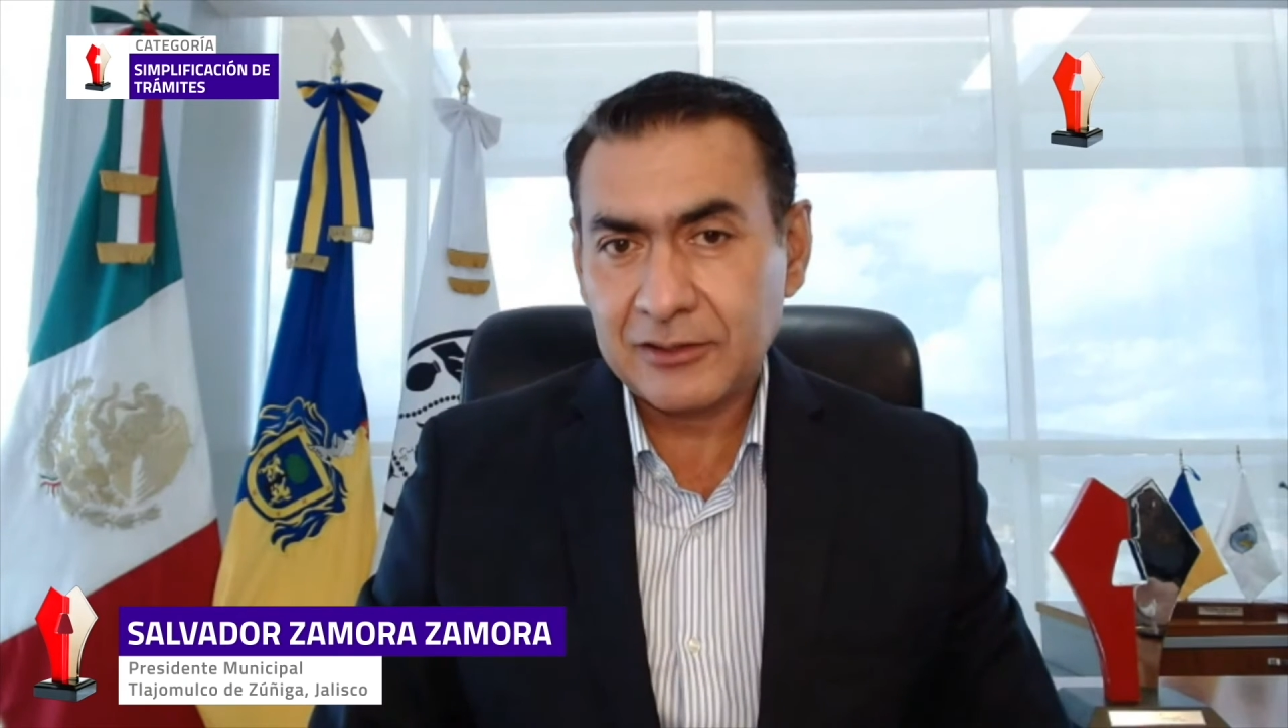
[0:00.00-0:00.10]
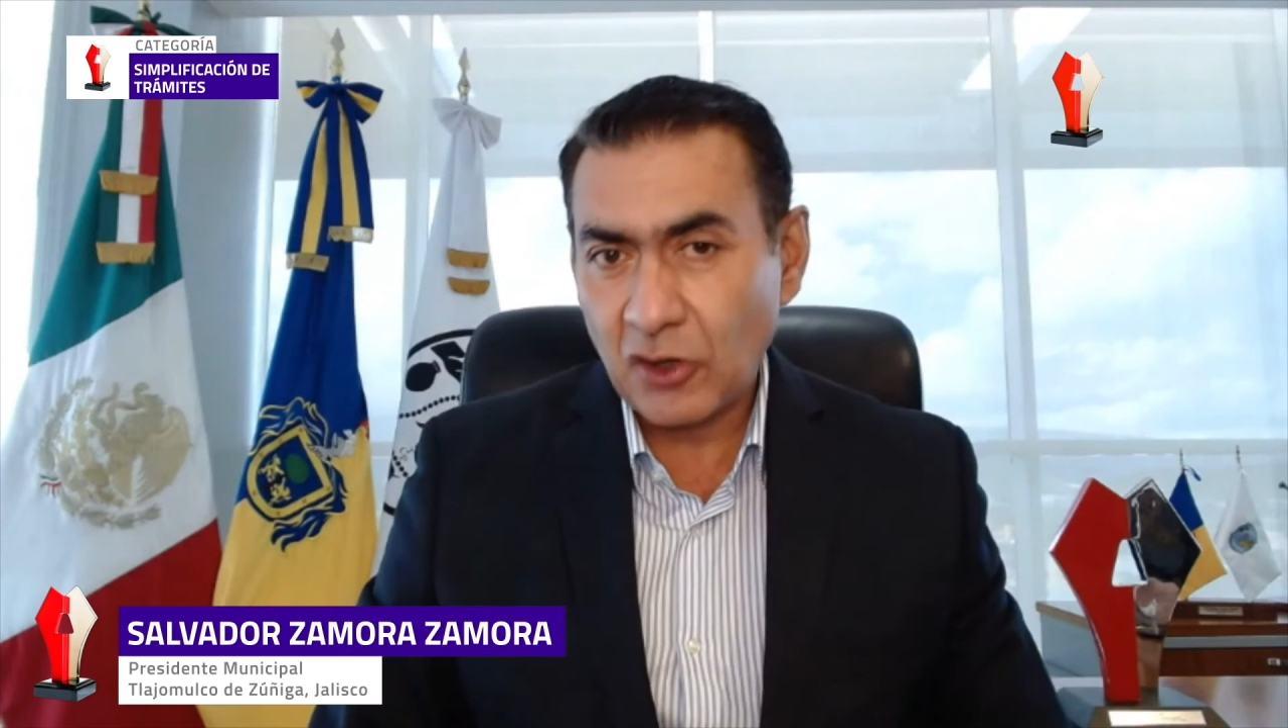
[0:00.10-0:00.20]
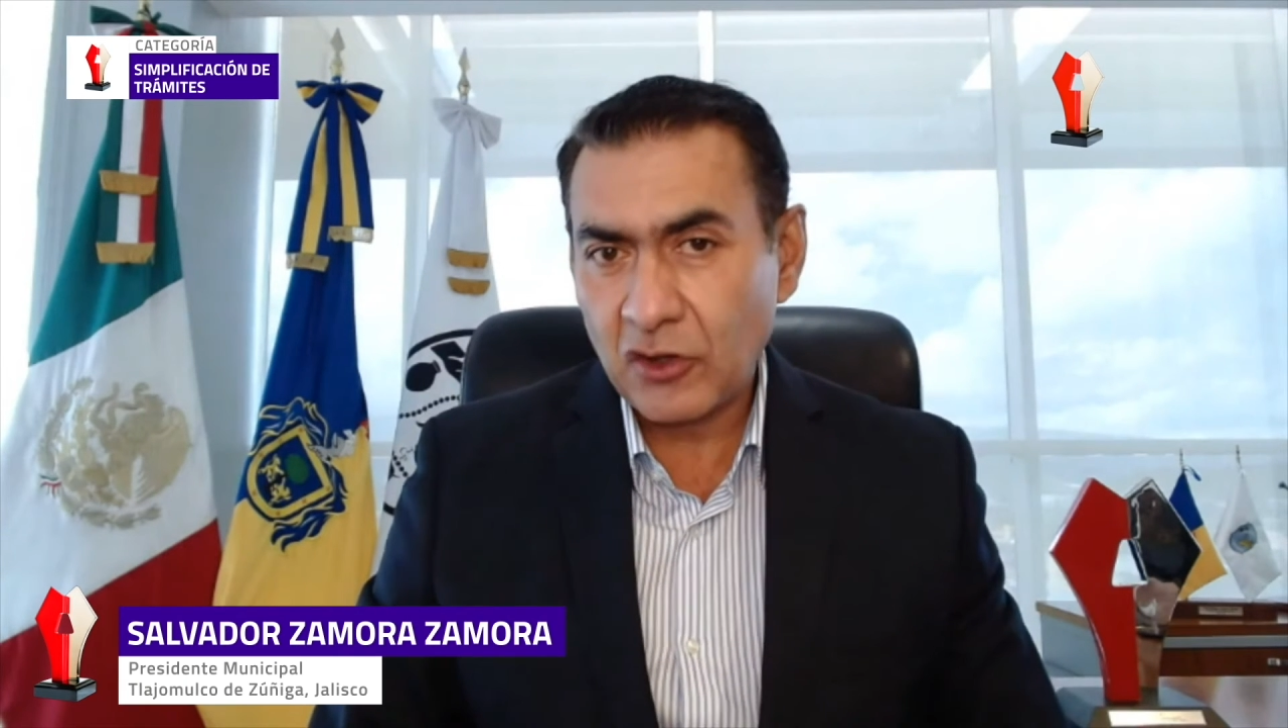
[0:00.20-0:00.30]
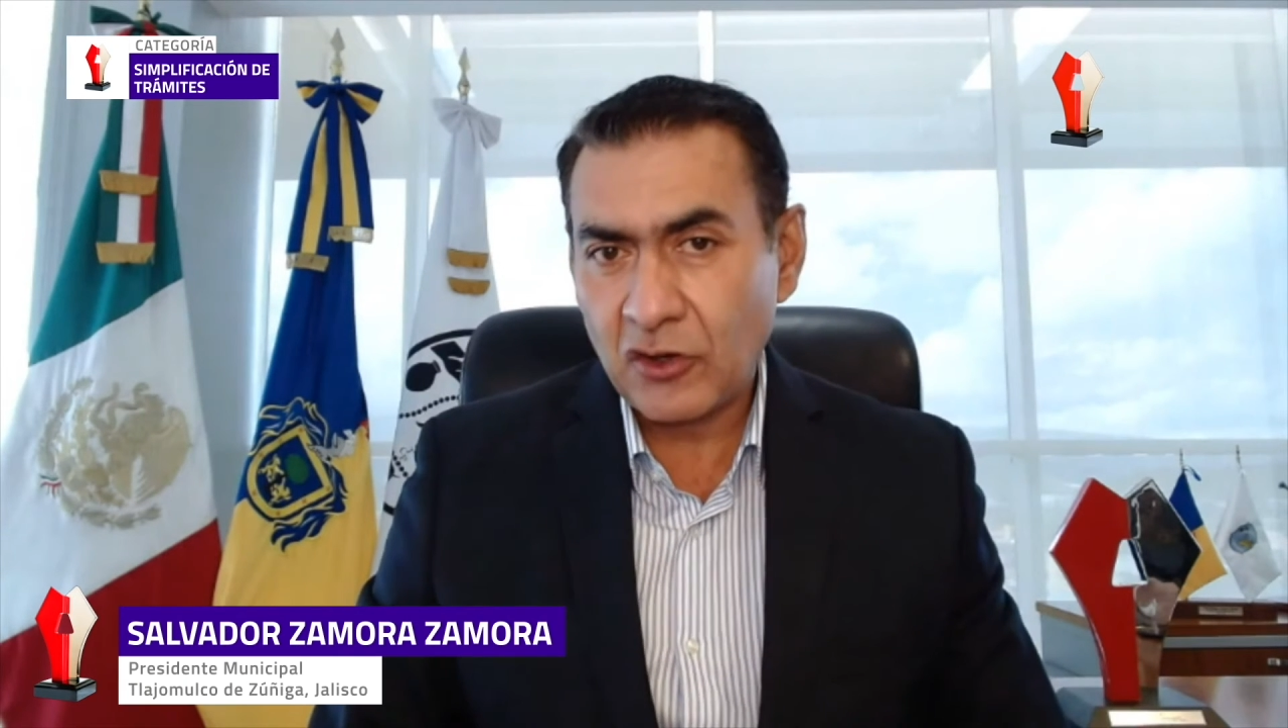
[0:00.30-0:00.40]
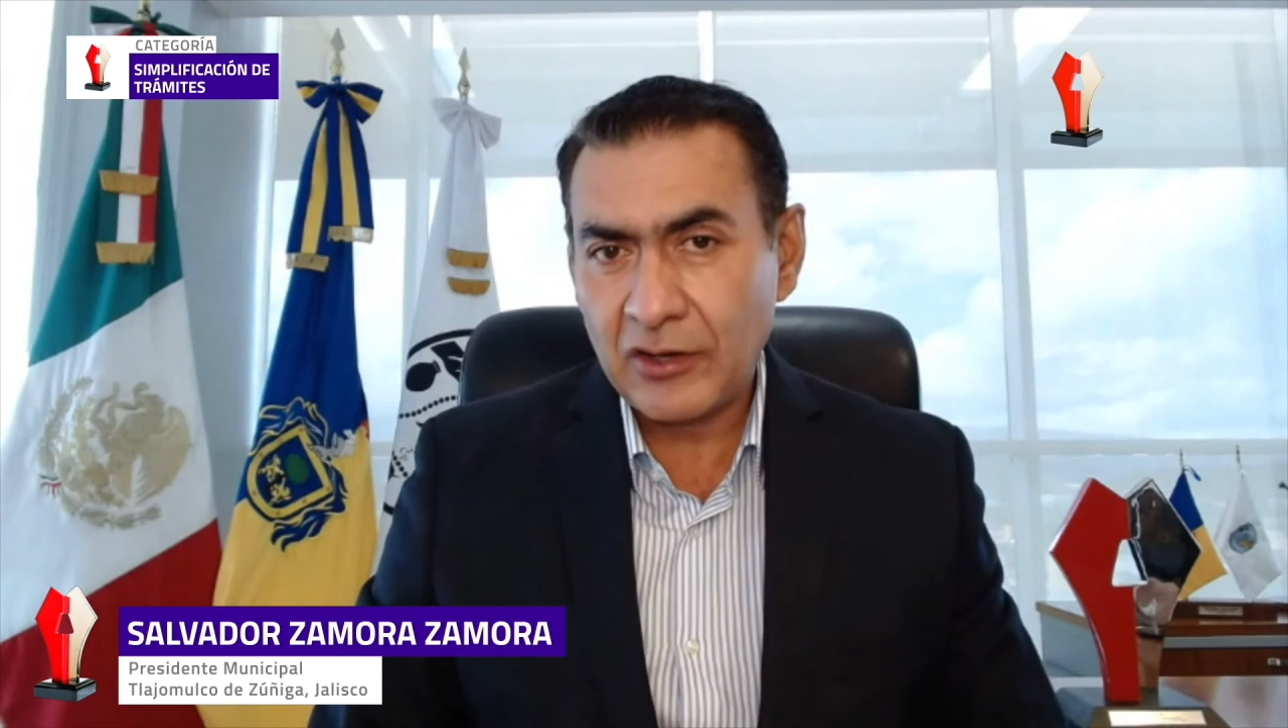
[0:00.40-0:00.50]

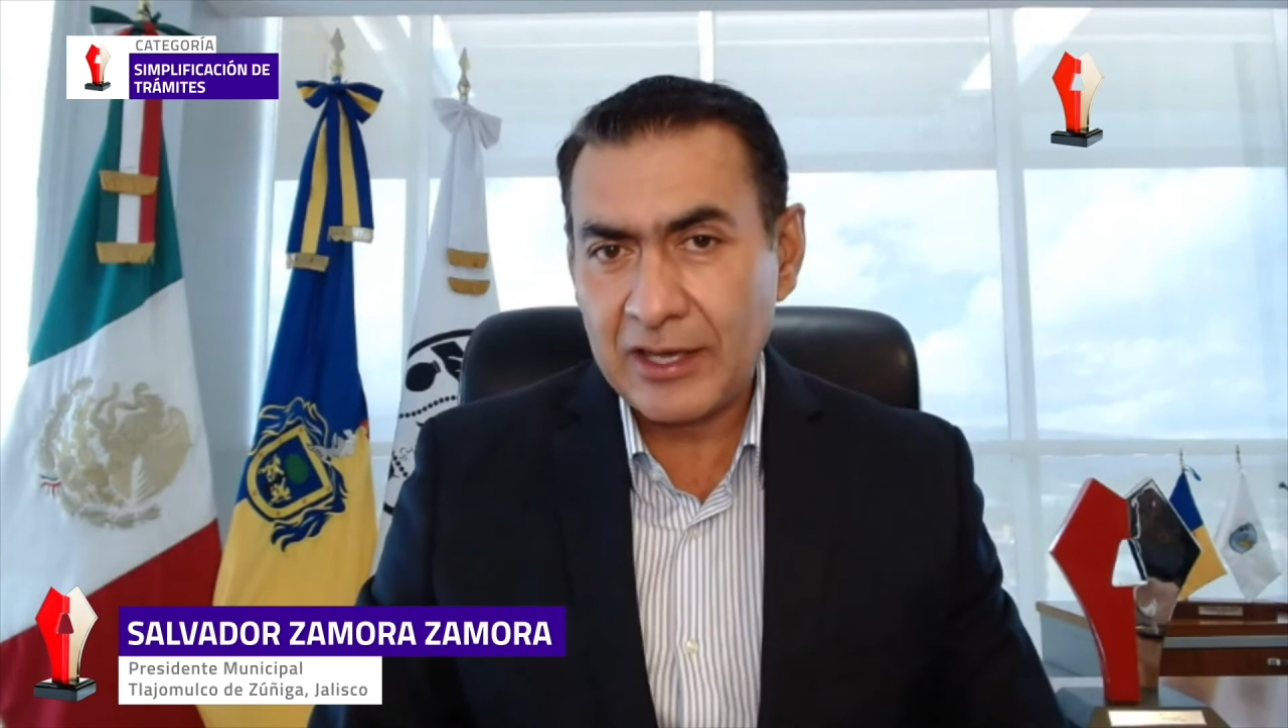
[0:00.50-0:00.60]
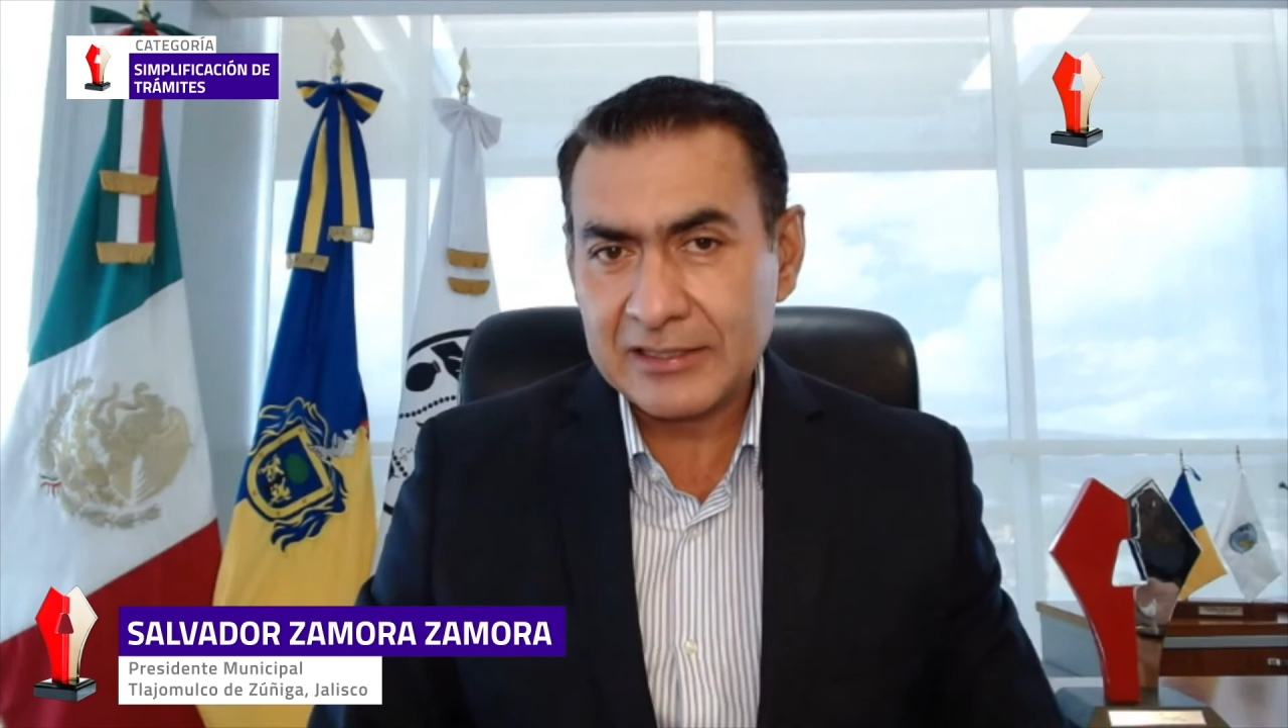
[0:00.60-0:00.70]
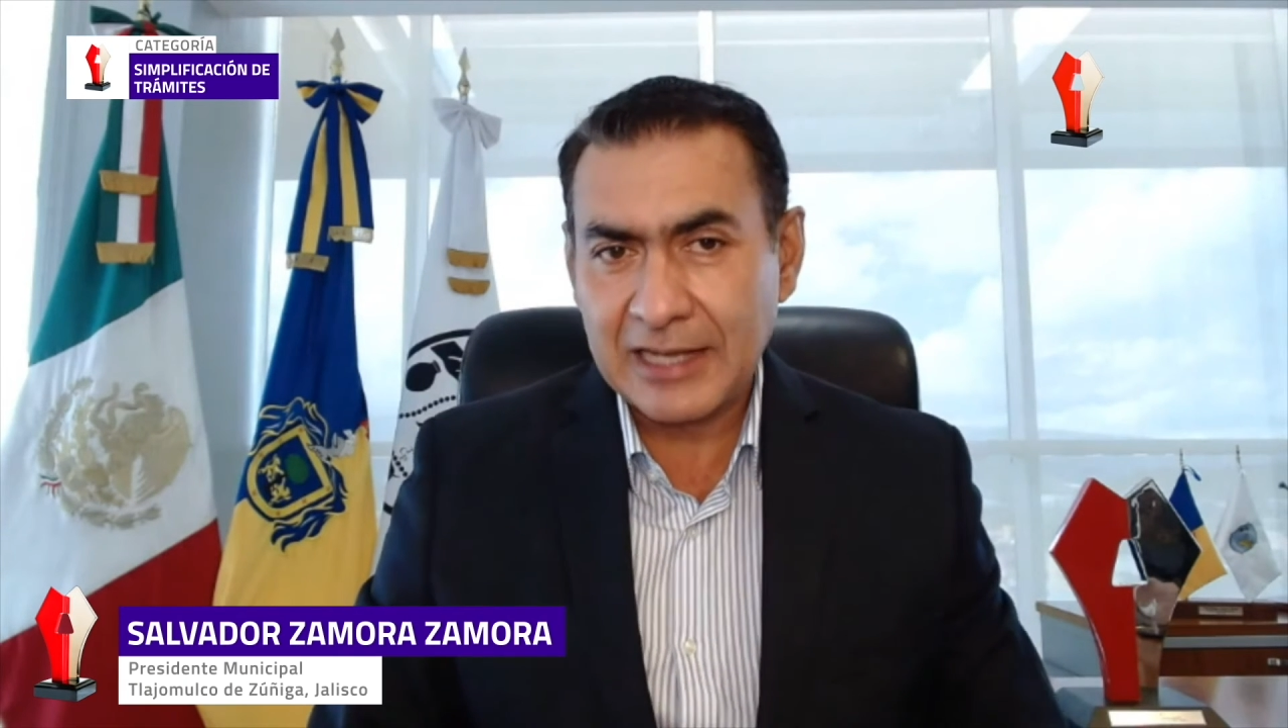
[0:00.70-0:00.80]
todo es